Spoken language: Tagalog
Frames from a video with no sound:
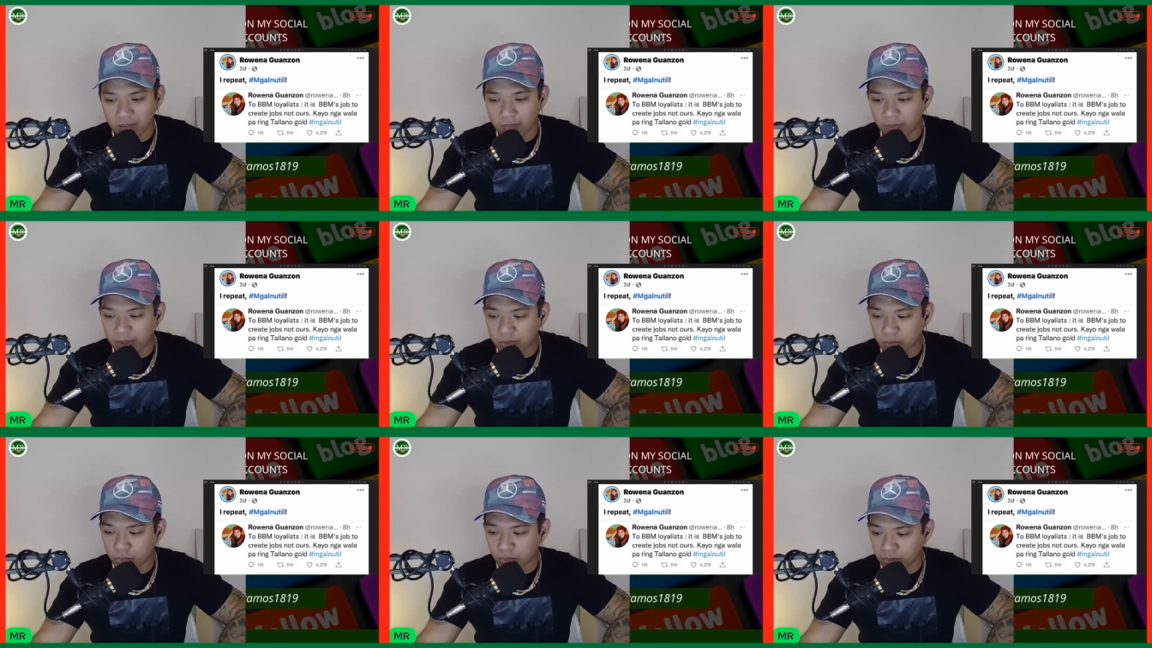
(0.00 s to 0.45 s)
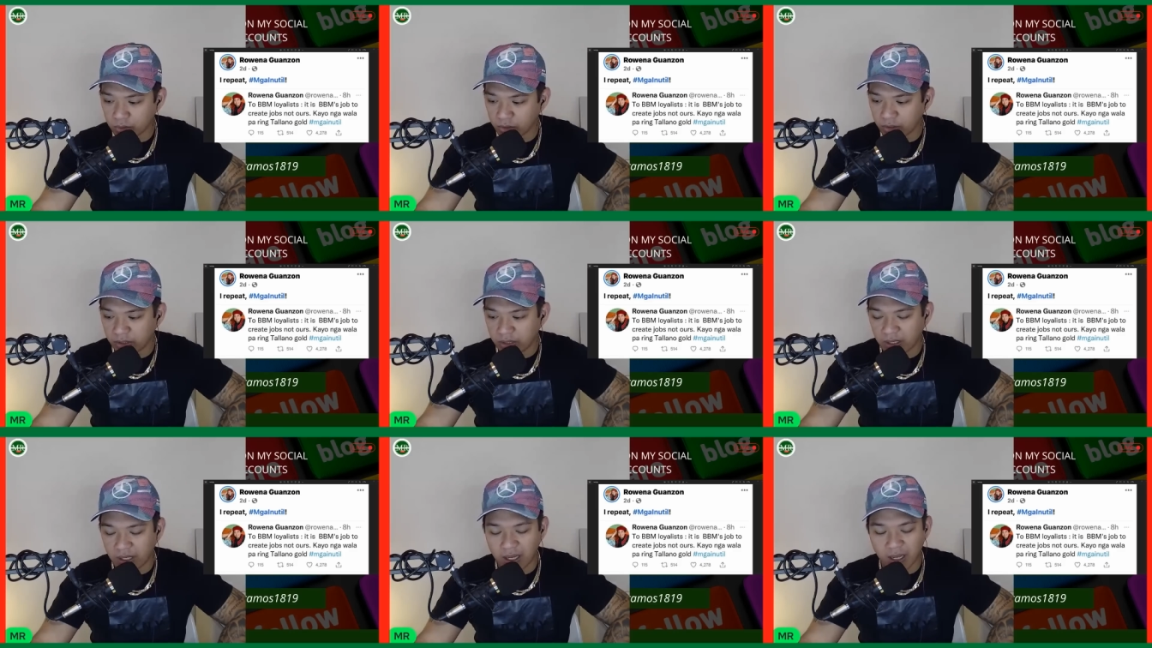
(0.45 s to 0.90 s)

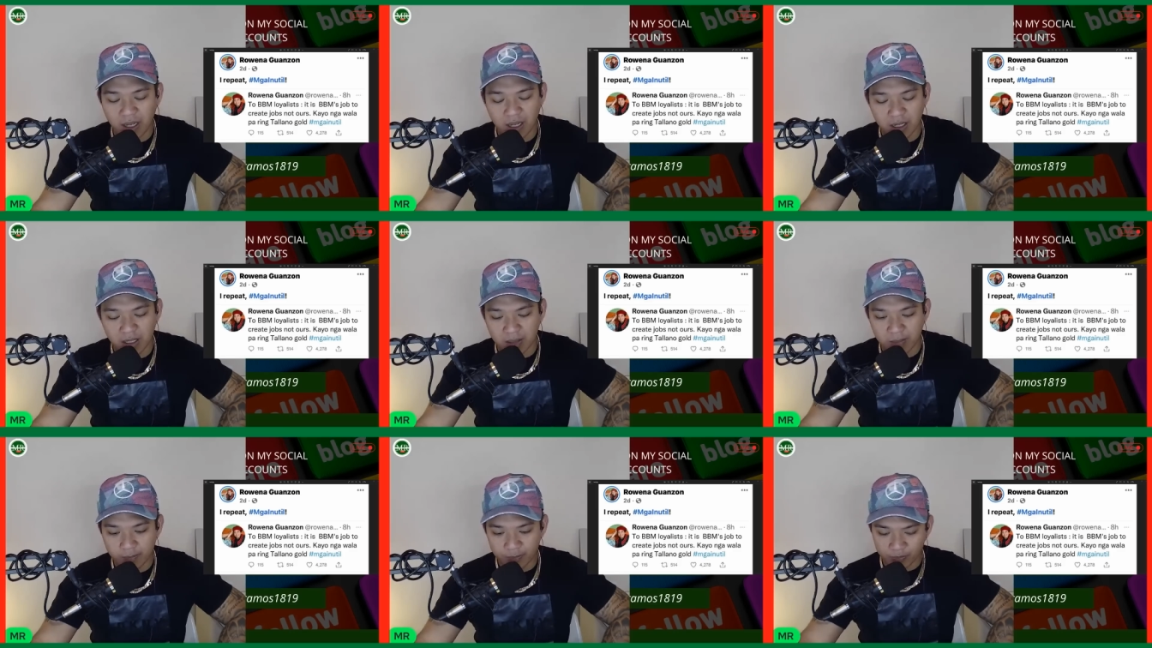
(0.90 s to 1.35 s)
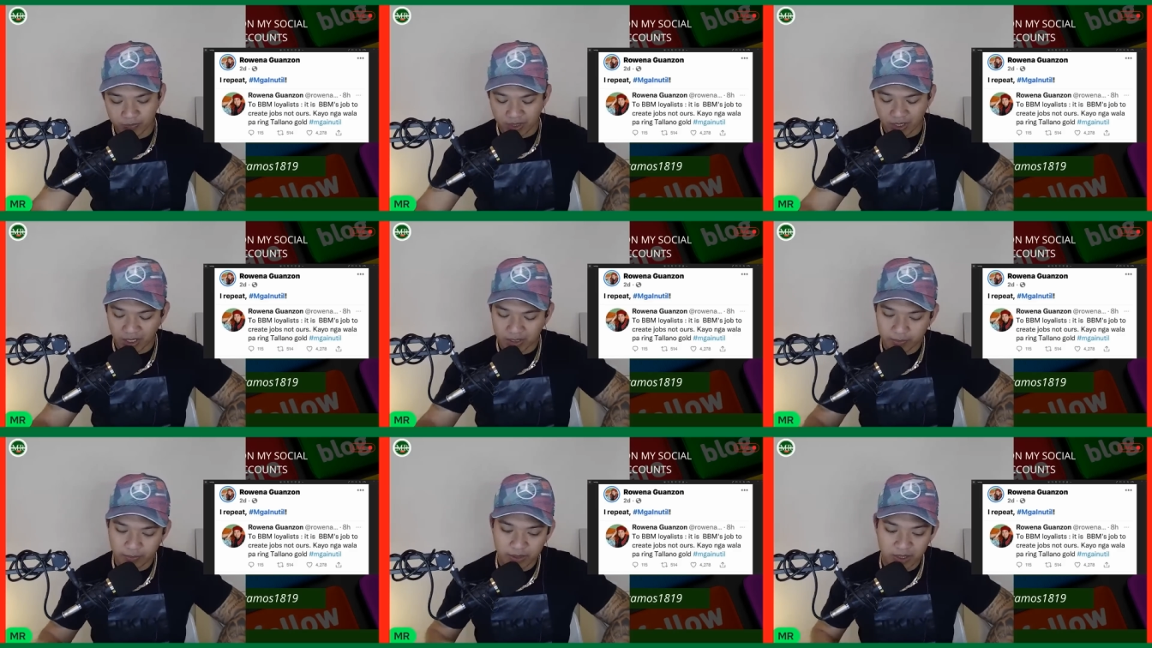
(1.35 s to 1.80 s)
patuloy ang
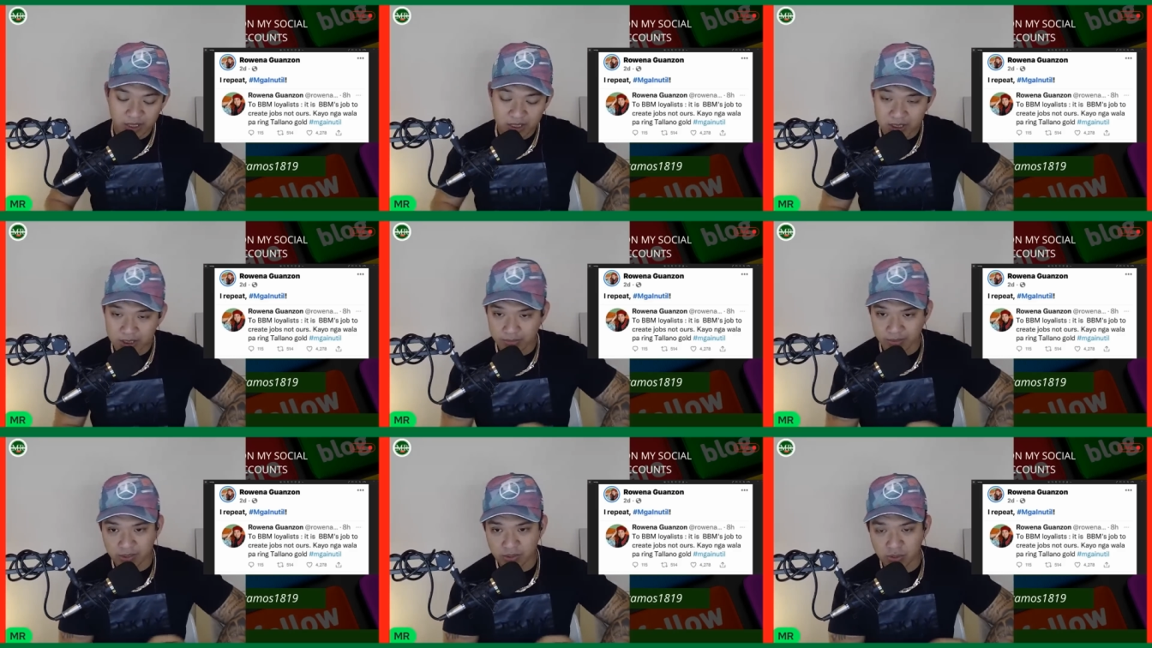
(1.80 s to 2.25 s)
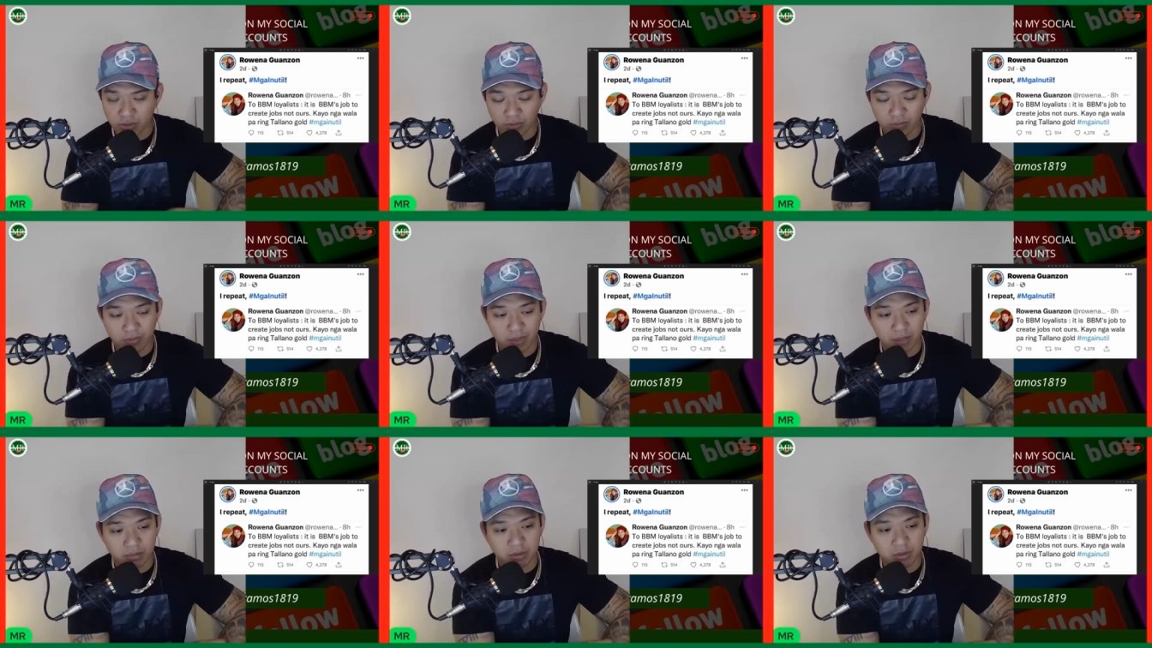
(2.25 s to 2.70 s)
administrasyong
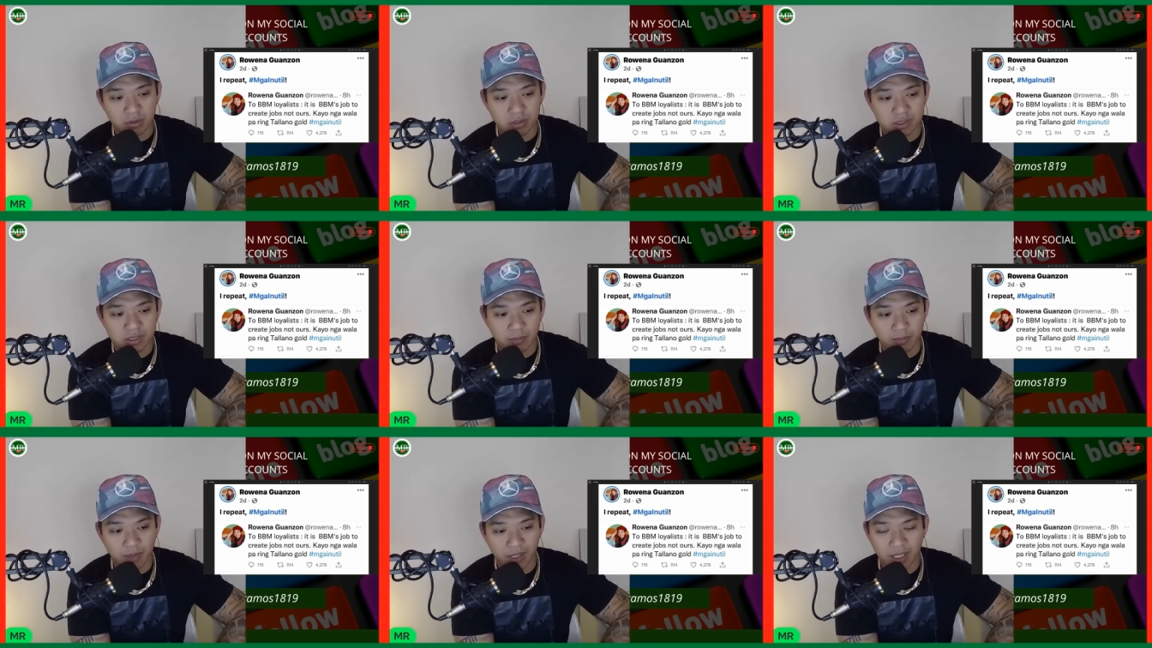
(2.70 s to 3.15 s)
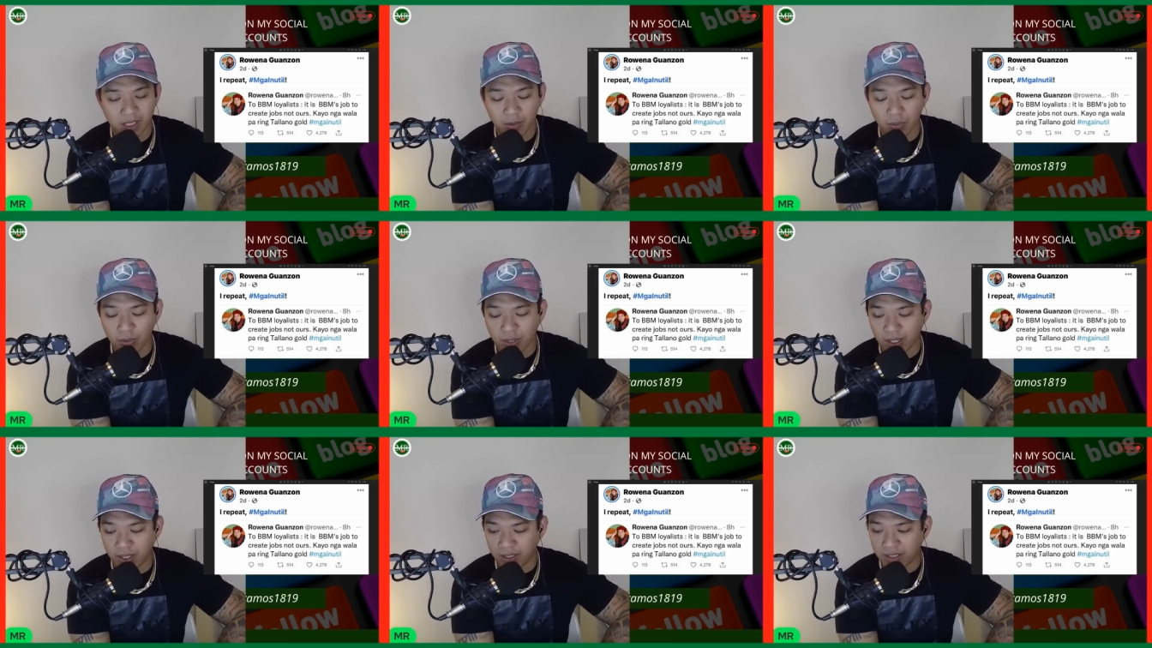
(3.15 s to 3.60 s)
Marcos sa
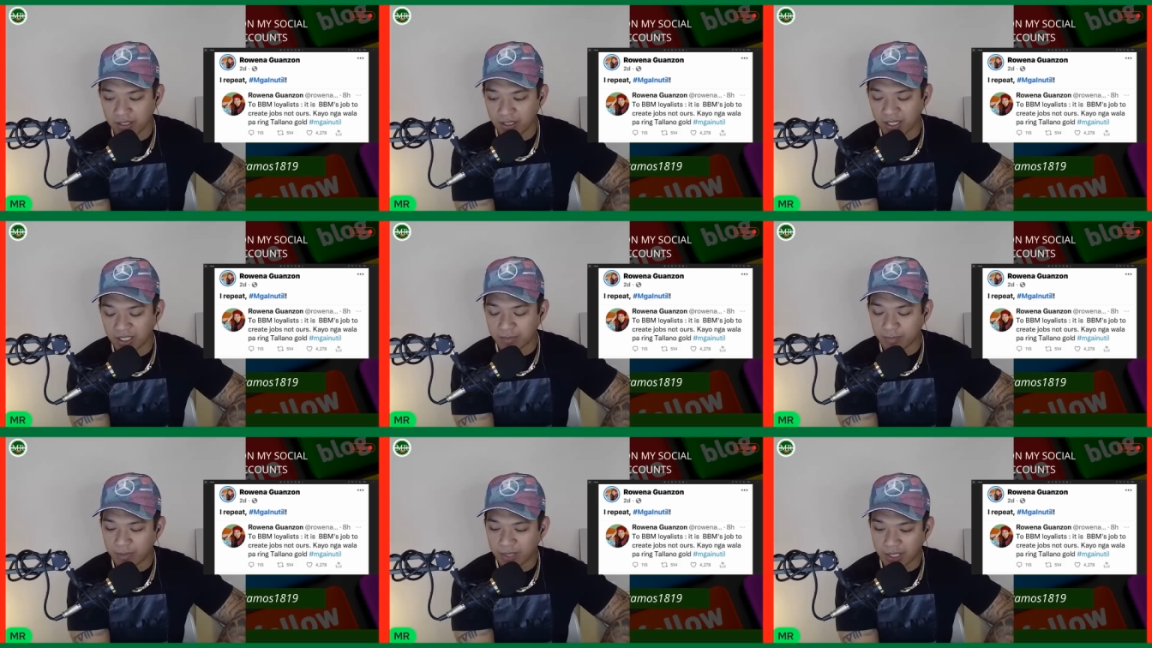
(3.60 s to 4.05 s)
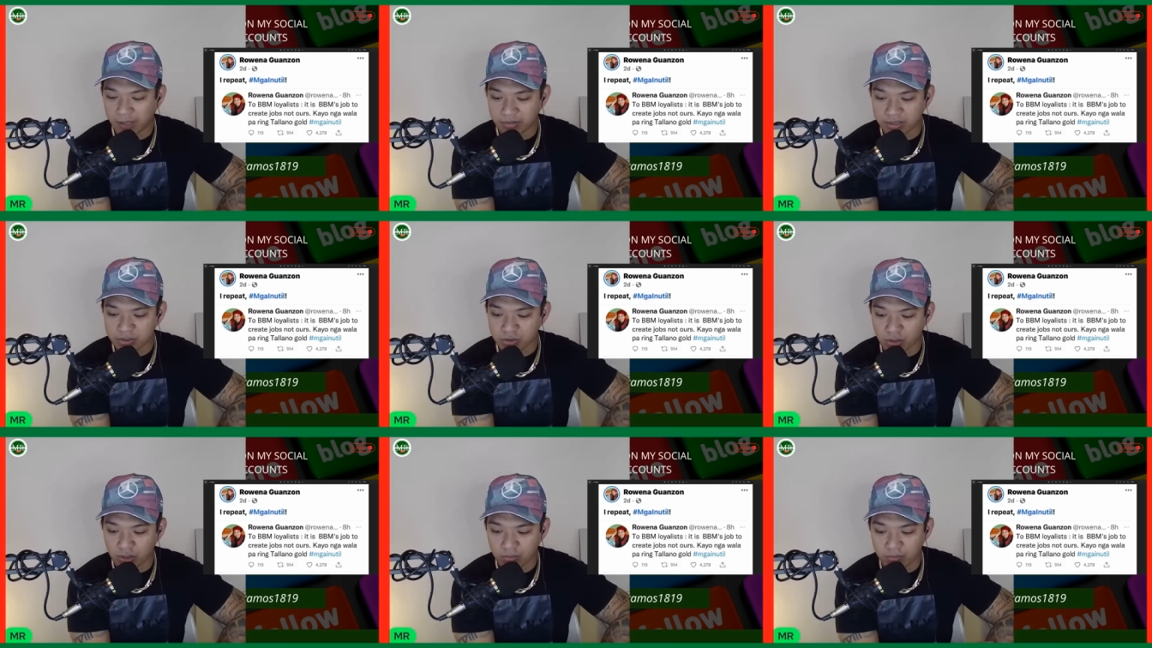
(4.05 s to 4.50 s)
paggawa at
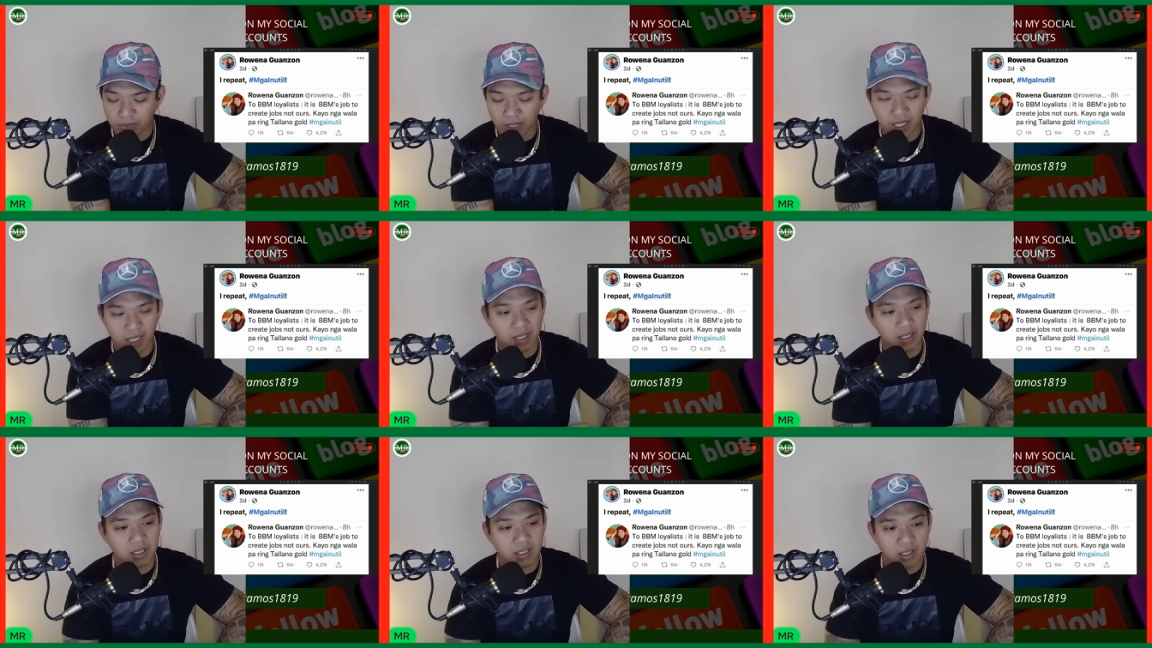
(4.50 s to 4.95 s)
pagresolba